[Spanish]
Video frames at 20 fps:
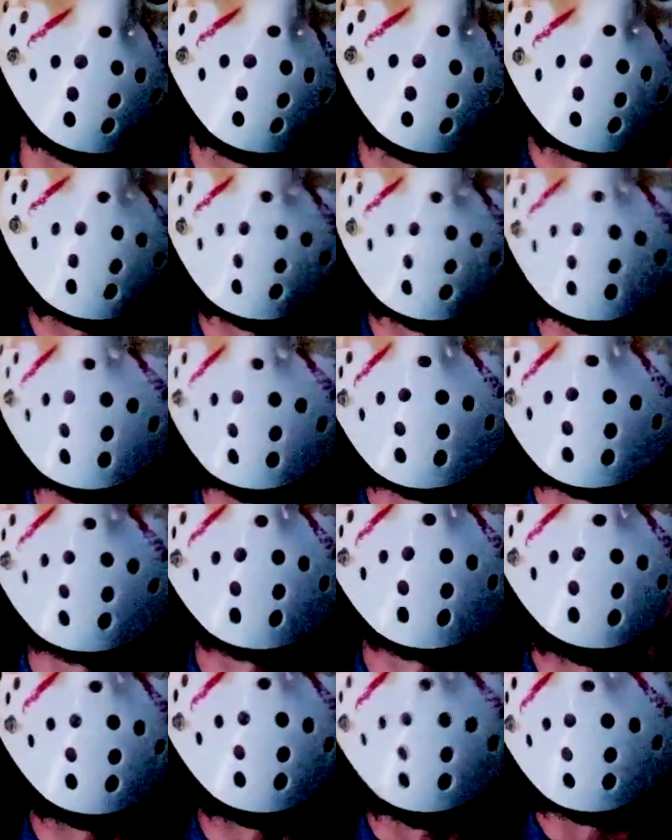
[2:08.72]
porque el barco
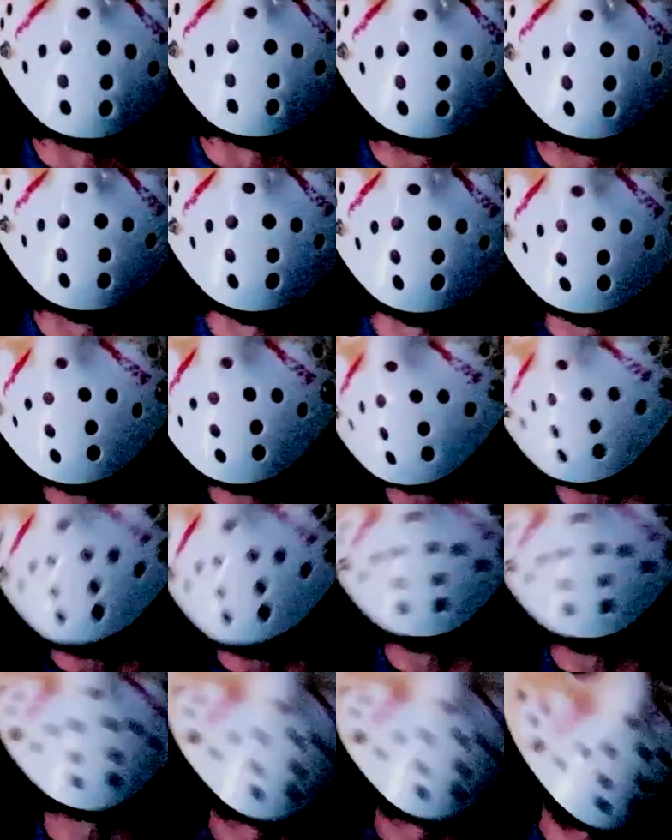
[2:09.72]
está encantado.
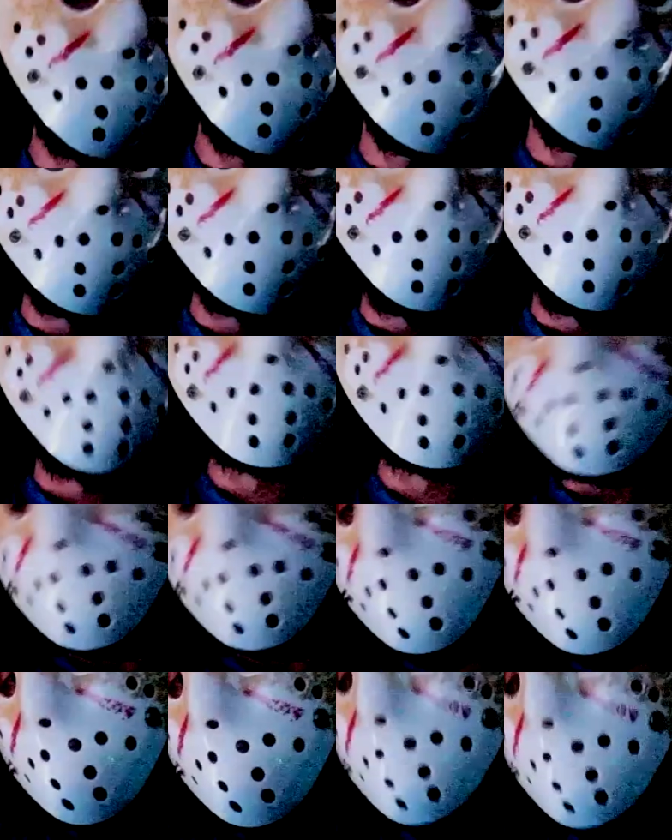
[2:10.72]
No, es que está embrujado, está
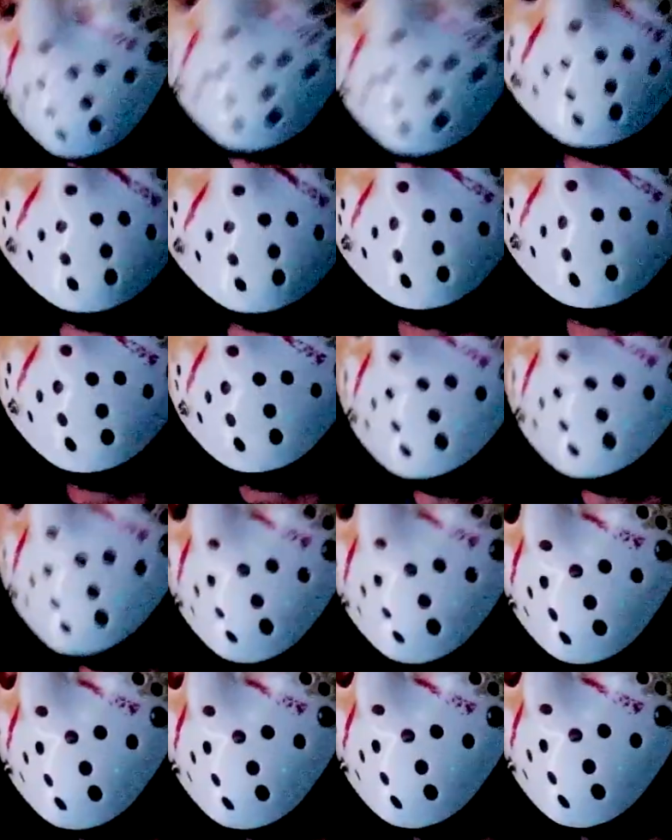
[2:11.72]
encantado.
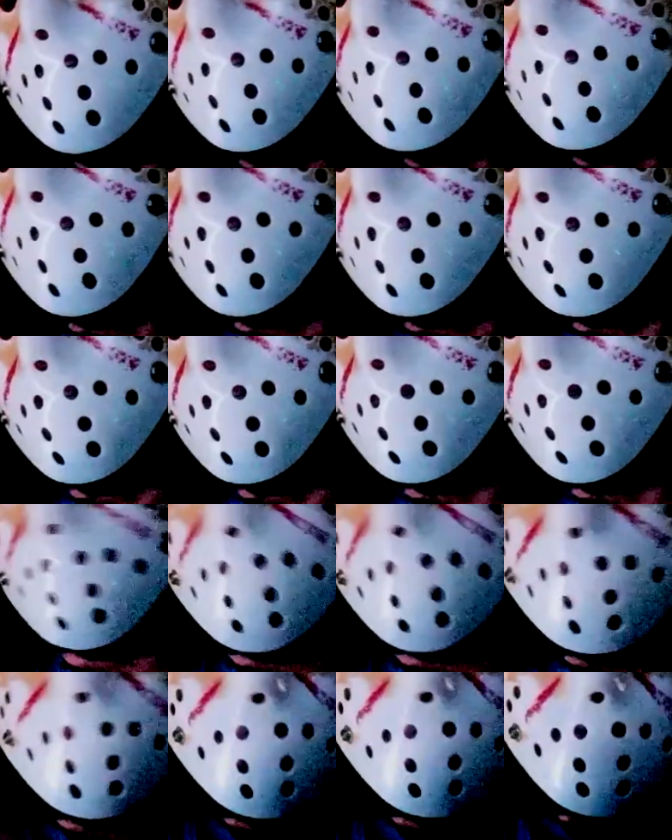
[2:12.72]
Pues,
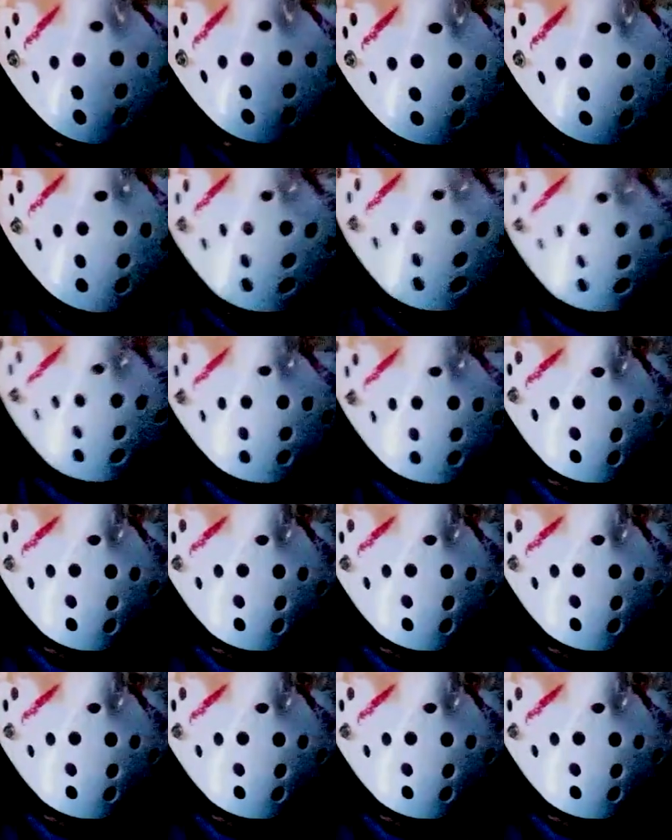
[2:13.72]
pues, pues véndemele,